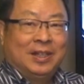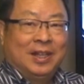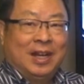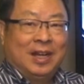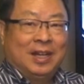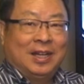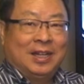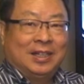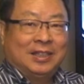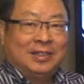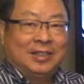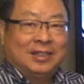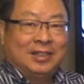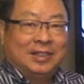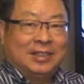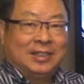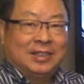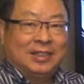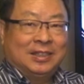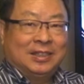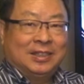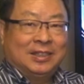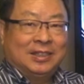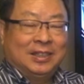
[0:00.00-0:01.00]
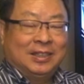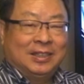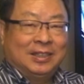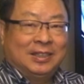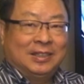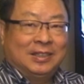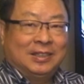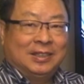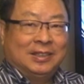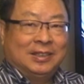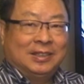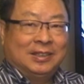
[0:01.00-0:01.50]
那这个
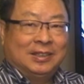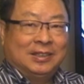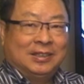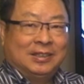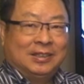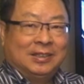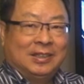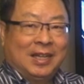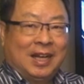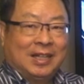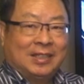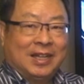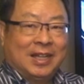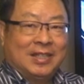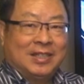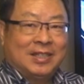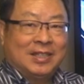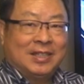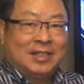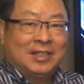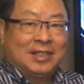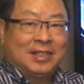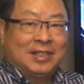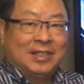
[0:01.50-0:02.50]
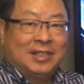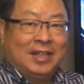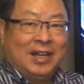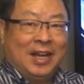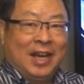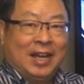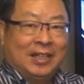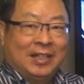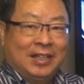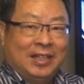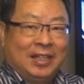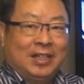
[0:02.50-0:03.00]
呃，他在这个
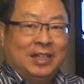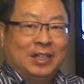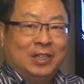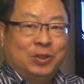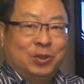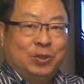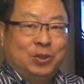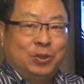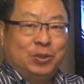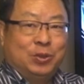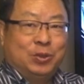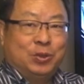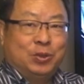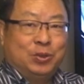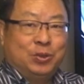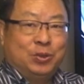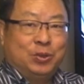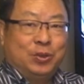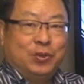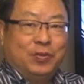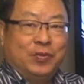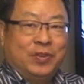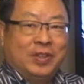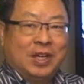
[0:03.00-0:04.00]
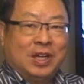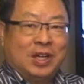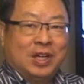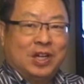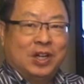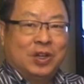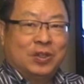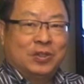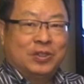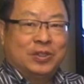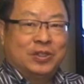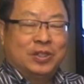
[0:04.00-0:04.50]
两地呢都具有非常
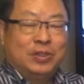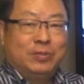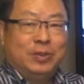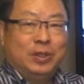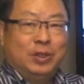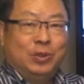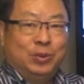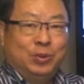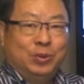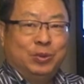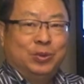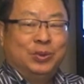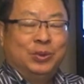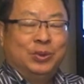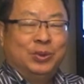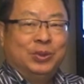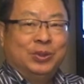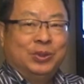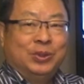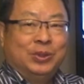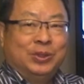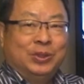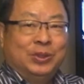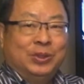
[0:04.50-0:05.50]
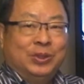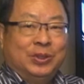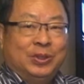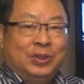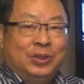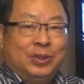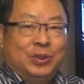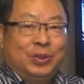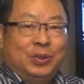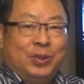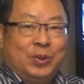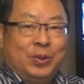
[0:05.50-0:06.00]
高的知名度，
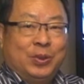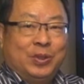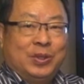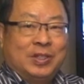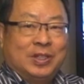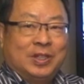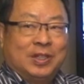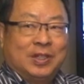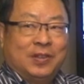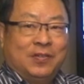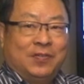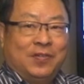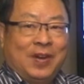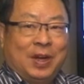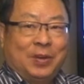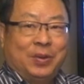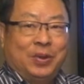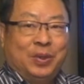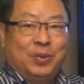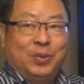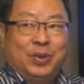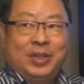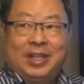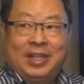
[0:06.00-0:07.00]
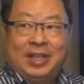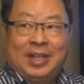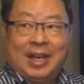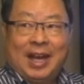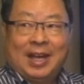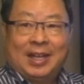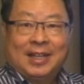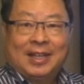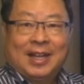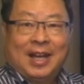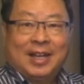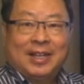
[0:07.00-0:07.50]
对于这个法律的问题
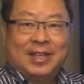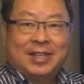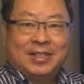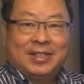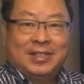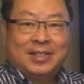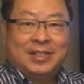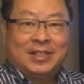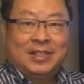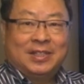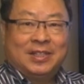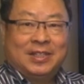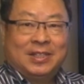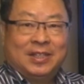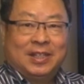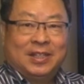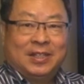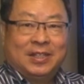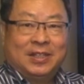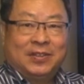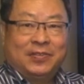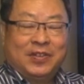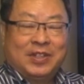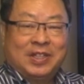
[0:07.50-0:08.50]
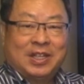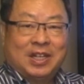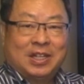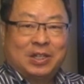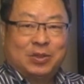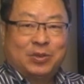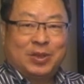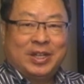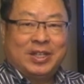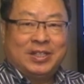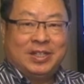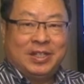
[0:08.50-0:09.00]
啊，他也是呃非常的
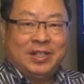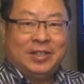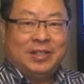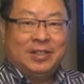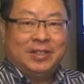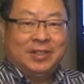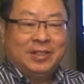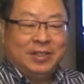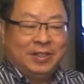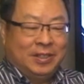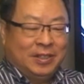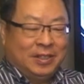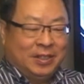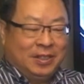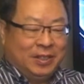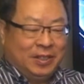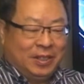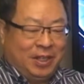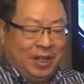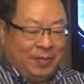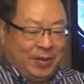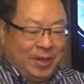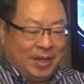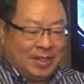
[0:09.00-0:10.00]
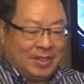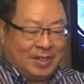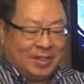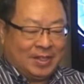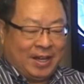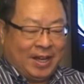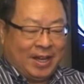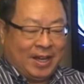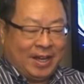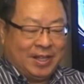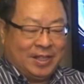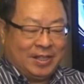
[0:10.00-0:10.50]
专精，特别是
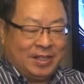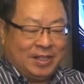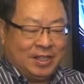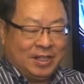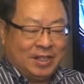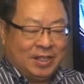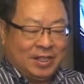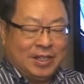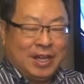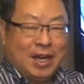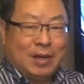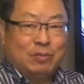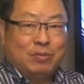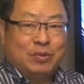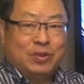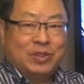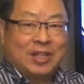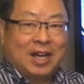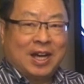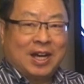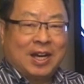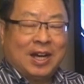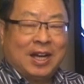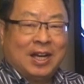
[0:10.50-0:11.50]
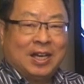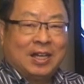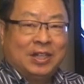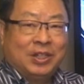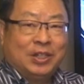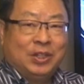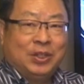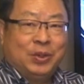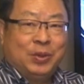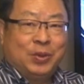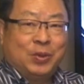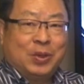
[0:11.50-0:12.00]
在几个项目上啊，
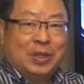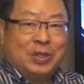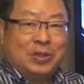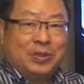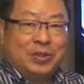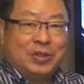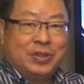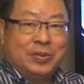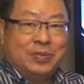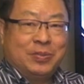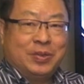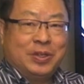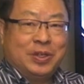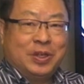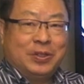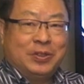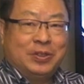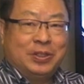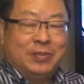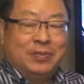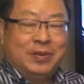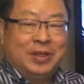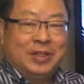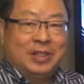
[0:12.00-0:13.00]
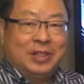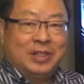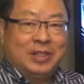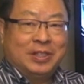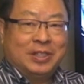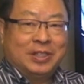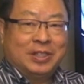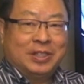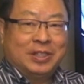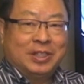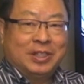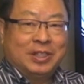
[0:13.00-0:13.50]
有关最近比较热门的
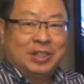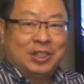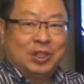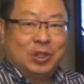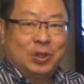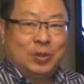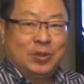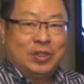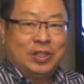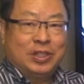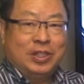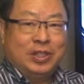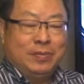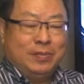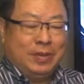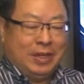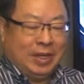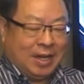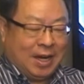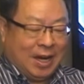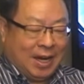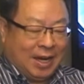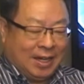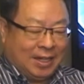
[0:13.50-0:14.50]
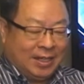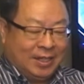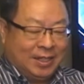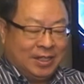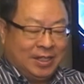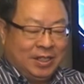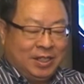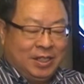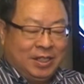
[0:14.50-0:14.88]
这个投资移民啊，